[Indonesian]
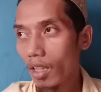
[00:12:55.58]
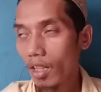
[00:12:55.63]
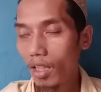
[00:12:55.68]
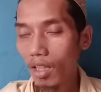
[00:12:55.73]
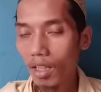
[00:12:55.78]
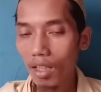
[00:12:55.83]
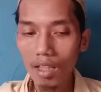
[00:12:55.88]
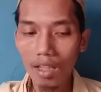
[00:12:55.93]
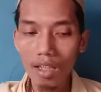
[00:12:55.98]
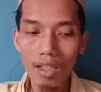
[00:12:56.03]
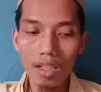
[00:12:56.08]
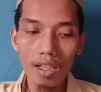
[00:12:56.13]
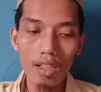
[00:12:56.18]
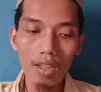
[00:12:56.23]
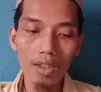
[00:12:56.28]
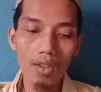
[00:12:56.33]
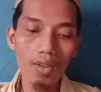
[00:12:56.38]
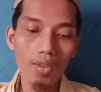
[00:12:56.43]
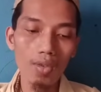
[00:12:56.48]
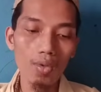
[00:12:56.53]
uh,
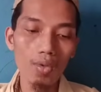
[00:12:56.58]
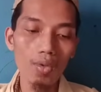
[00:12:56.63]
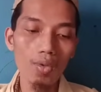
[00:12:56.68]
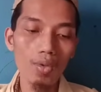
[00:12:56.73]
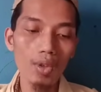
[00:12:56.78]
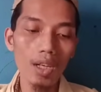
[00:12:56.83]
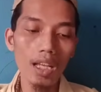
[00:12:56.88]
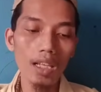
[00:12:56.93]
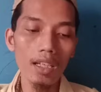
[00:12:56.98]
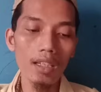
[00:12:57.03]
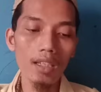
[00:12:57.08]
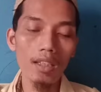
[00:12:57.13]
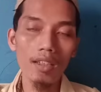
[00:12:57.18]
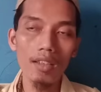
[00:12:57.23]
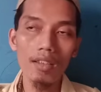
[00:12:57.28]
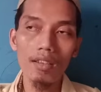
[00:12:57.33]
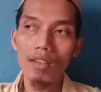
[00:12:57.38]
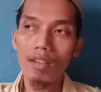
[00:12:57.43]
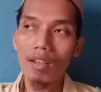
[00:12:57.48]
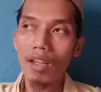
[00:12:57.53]

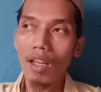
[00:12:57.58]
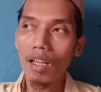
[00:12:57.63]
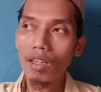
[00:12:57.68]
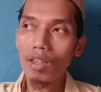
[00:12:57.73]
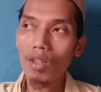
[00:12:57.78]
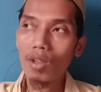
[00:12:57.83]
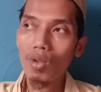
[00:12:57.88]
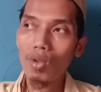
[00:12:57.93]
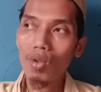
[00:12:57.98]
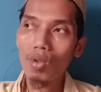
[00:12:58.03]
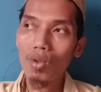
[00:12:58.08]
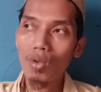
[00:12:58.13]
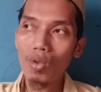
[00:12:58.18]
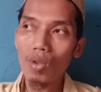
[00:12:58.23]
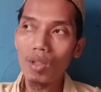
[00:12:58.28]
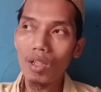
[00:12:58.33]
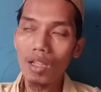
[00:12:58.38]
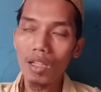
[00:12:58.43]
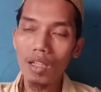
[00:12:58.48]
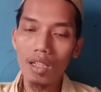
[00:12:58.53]
keturunan
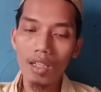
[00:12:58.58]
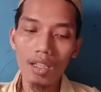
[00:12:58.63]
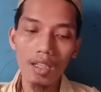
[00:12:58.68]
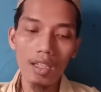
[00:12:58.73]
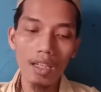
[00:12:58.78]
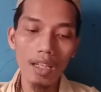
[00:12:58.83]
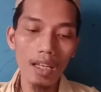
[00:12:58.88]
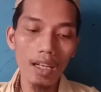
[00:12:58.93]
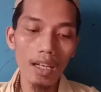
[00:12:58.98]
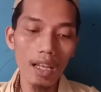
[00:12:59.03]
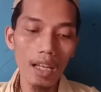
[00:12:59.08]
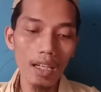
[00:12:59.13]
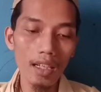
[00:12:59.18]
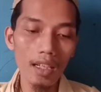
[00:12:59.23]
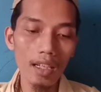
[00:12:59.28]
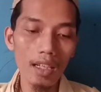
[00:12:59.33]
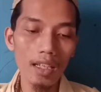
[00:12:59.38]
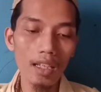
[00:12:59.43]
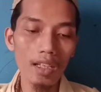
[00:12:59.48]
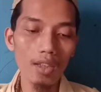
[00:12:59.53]
atau uh, eh, DNA
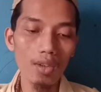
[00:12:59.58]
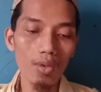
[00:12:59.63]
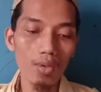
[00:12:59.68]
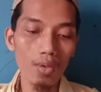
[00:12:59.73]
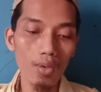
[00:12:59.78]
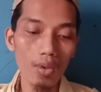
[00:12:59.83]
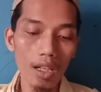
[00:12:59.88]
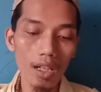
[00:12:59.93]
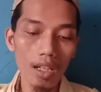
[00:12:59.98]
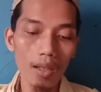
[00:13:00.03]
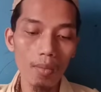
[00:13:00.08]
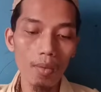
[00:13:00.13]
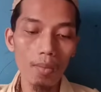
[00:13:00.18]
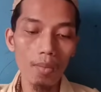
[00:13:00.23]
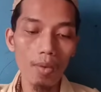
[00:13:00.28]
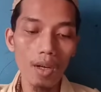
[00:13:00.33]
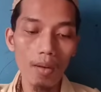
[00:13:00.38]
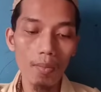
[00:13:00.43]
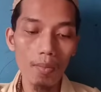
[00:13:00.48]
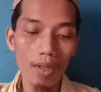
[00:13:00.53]
dari keturunan Nabi
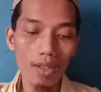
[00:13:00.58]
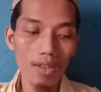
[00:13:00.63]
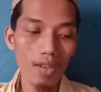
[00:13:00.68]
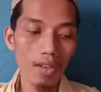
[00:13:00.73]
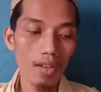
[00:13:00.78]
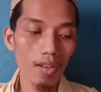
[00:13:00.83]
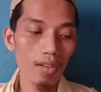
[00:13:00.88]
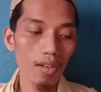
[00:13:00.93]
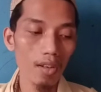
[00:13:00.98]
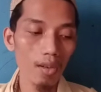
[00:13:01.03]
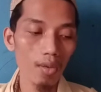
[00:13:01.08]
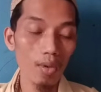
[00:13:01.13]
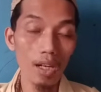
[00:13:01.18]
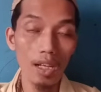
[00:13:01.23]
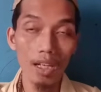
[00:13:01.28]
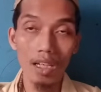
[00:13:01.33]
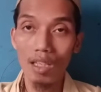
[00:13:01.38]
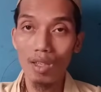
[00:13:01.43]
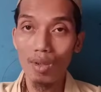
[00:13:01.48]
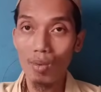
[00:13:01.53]
Muhammad Shallallahu
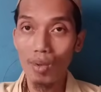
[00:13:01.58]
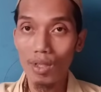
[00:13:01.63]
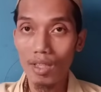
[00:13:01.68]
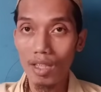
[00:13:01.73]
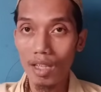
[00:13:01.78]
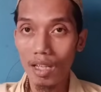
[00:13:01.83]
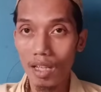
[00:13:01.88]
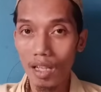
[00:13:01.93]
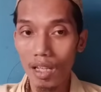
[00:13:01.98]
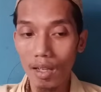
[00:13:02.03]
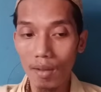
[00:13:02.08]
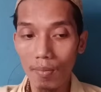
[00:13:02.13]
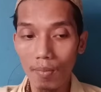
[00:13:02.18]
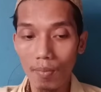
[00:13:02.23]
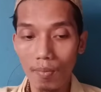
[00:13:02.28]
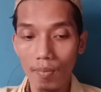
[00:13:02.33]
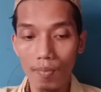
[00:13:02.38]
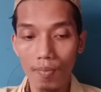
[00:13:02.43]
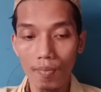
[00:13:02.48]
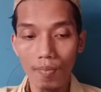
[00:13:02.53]
Alaihi Wasallam
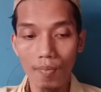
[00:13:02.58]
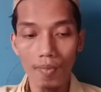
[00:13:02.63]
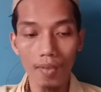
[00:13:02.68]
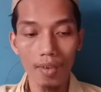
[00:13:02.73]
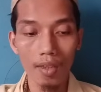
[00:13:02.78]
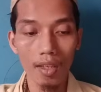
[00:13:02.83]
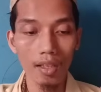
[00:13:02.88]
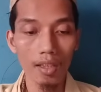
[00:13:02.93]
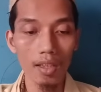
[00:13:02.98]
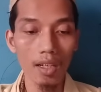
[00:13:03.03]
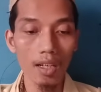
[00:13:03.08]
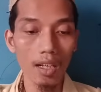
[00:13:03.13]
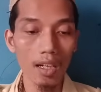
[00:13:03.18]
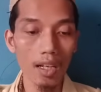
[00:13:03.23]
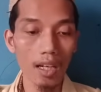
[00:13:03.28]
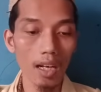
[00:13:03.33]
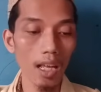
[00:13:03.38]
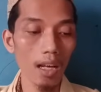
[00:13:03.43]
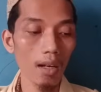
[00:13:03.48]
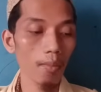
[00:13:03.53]
yang
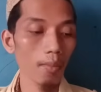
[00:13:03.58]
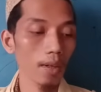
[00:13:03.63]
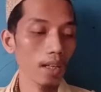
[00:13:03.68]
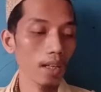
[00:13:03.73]
terkenal